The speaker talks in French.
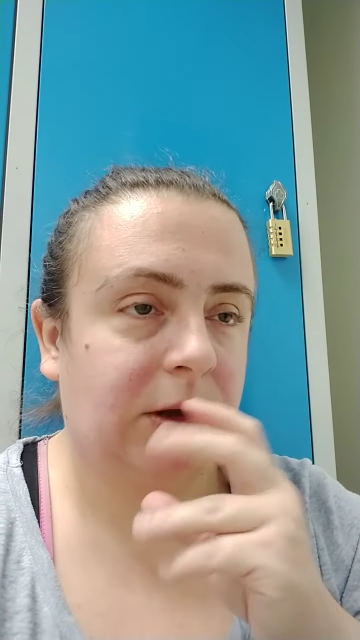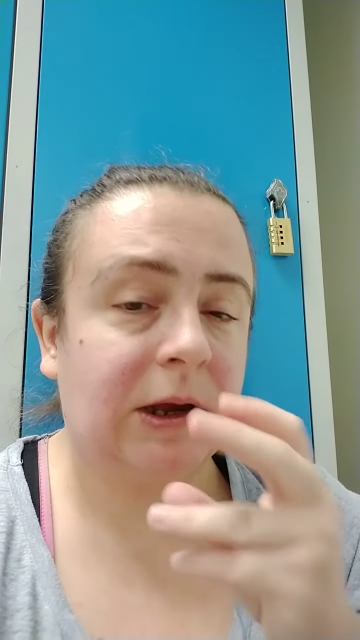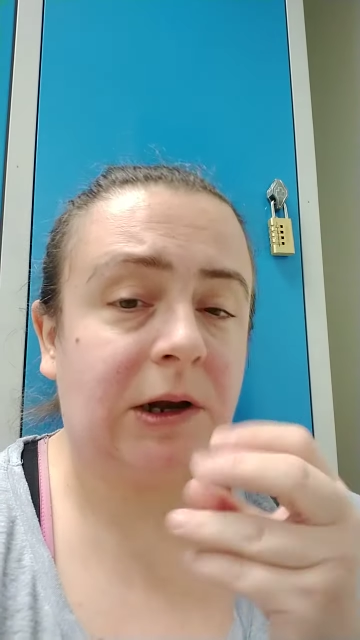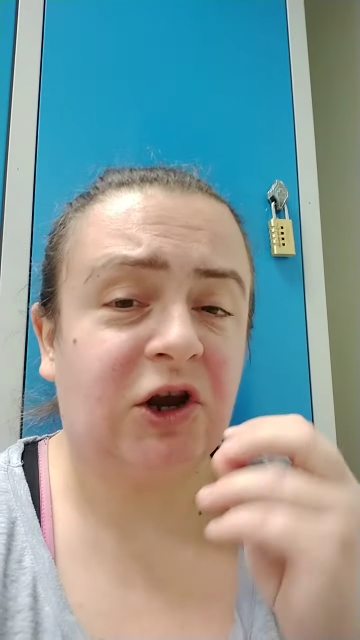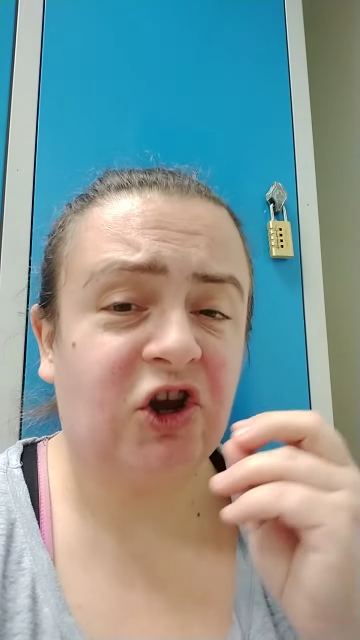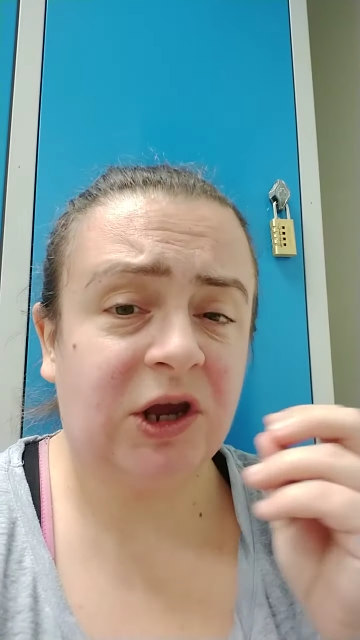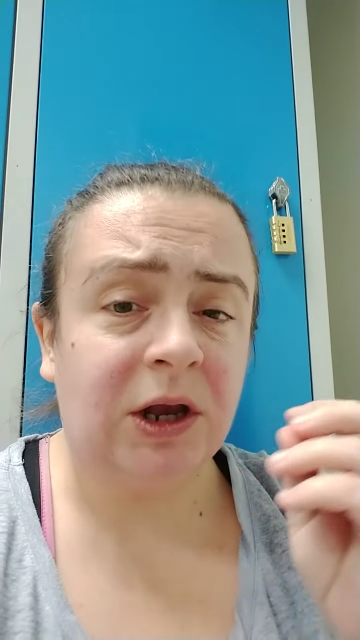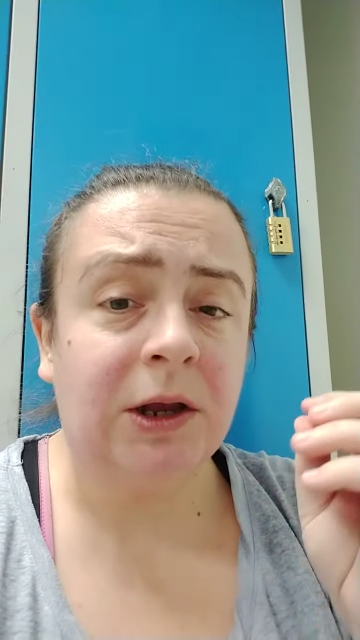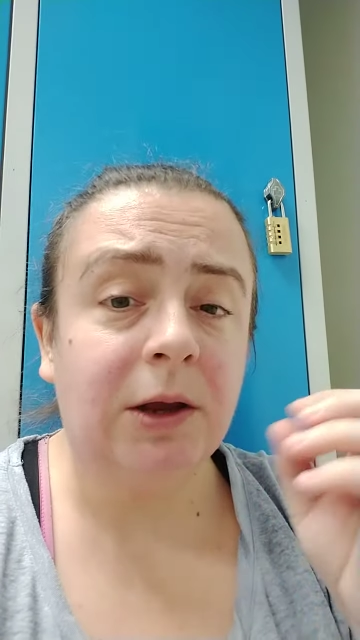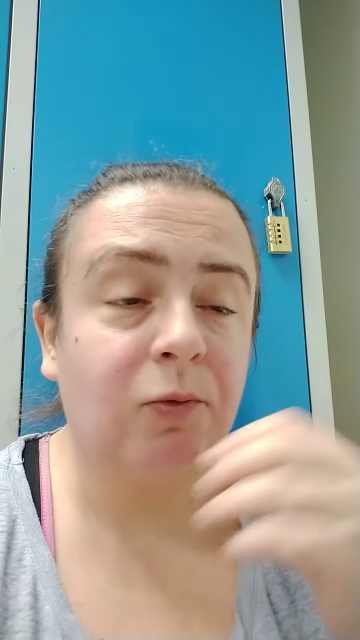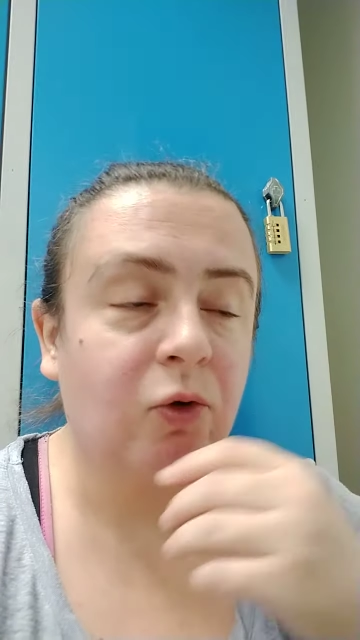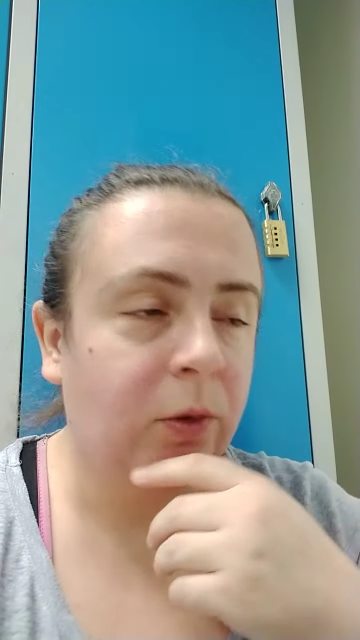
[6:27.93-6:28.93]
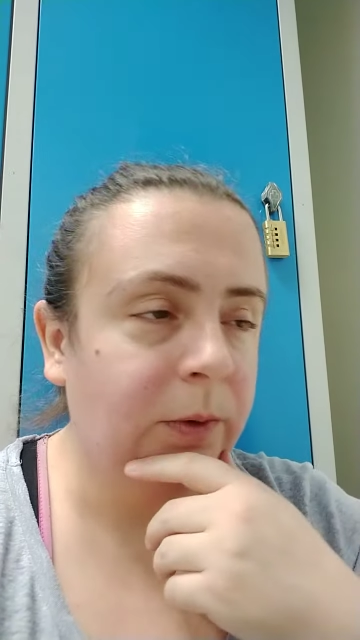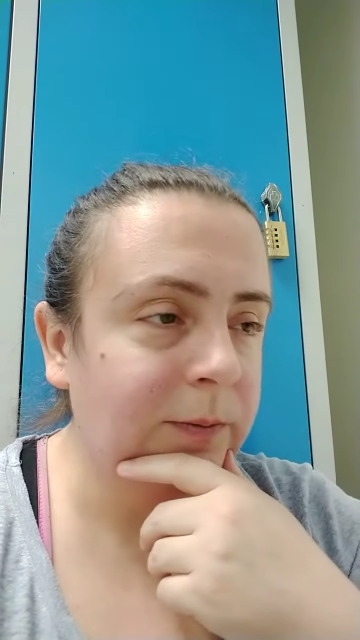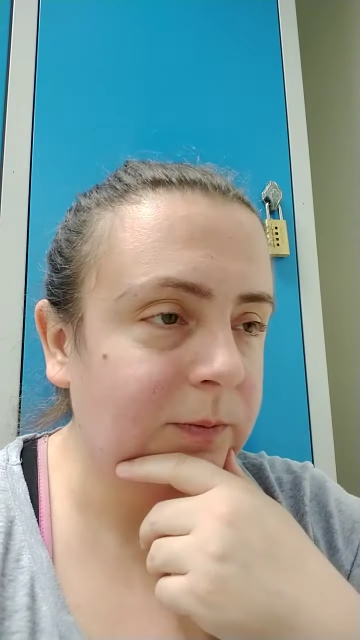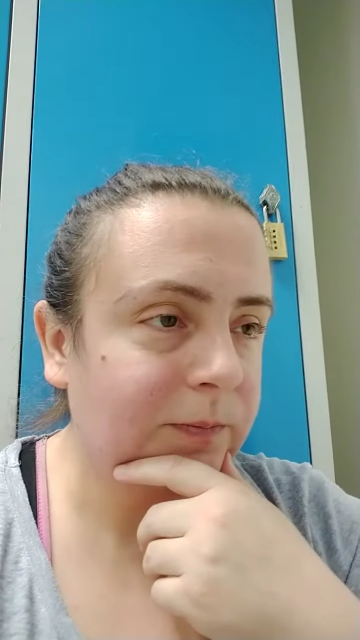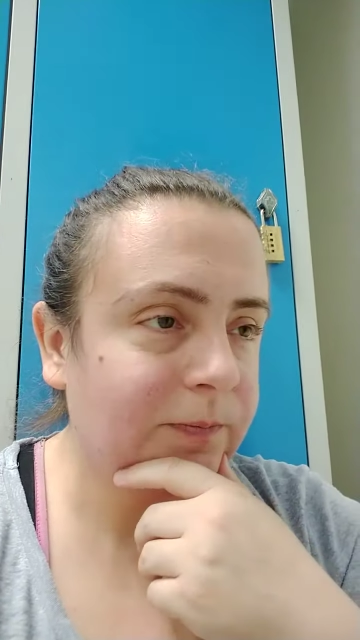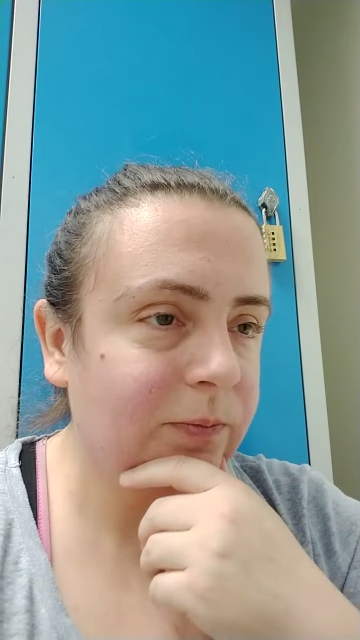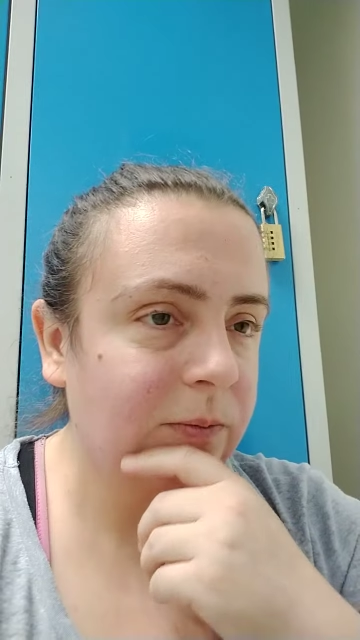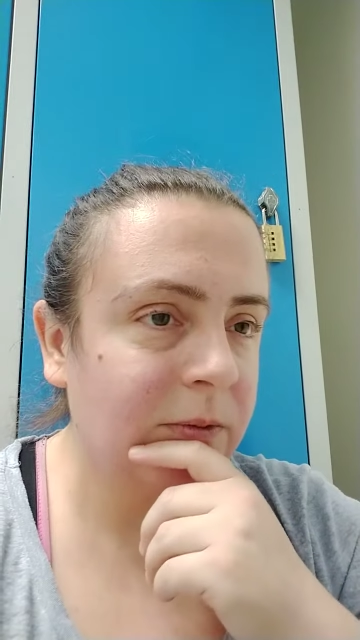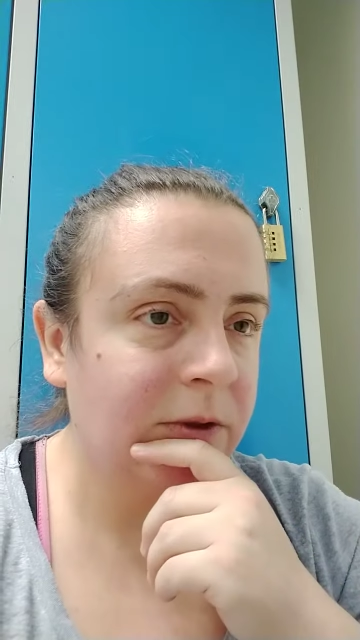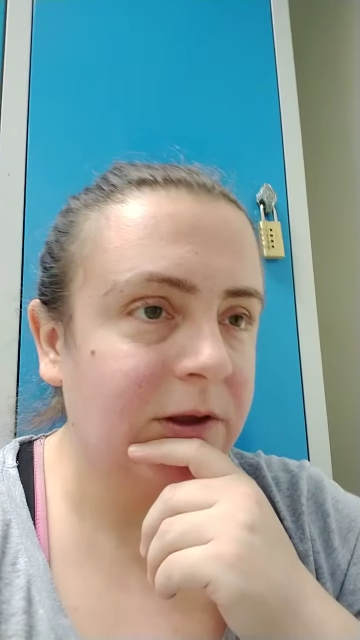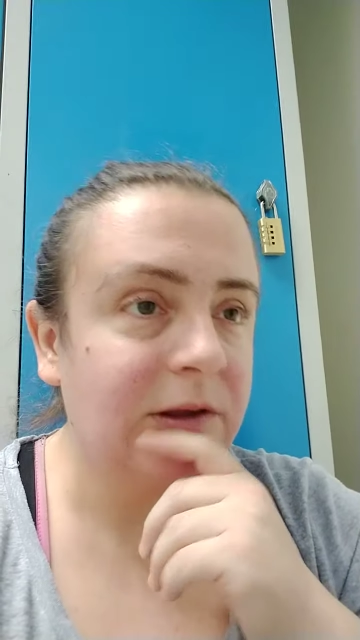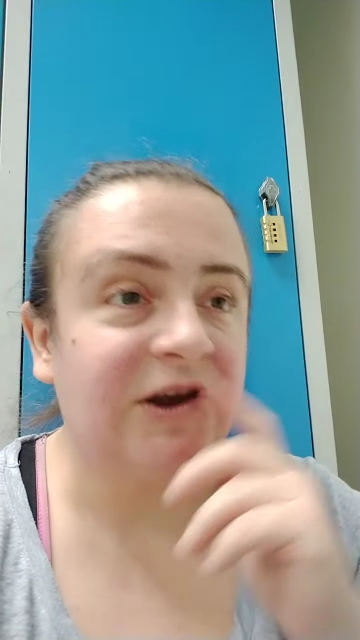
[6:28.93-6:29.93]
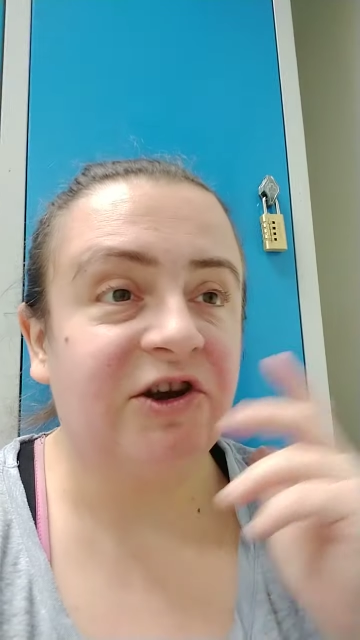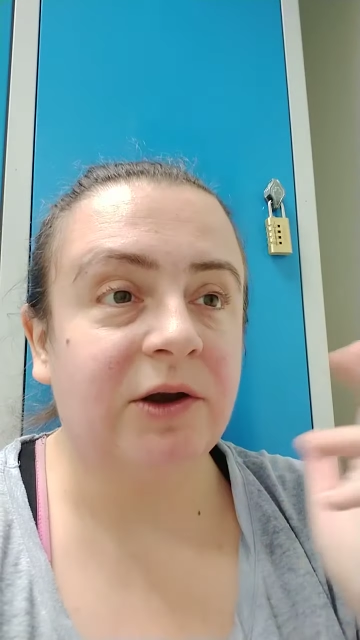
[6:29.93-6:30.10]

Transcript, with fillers: Kalash Game quand même, et